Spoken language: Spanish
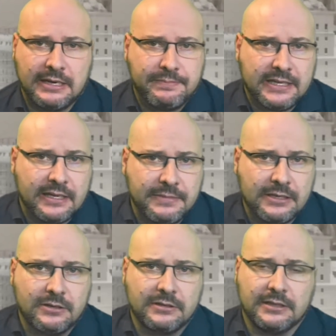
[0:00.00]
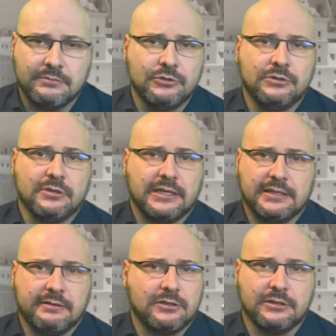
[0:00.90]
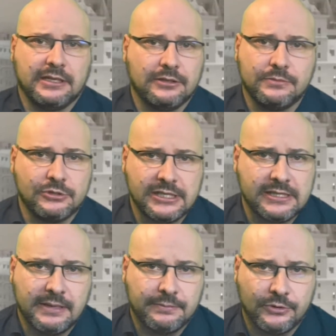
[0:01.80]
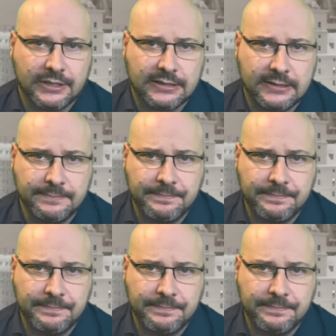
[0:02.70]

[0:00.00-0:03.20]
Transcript: epidémicos en el mundo que estaban costando muchísimas muertes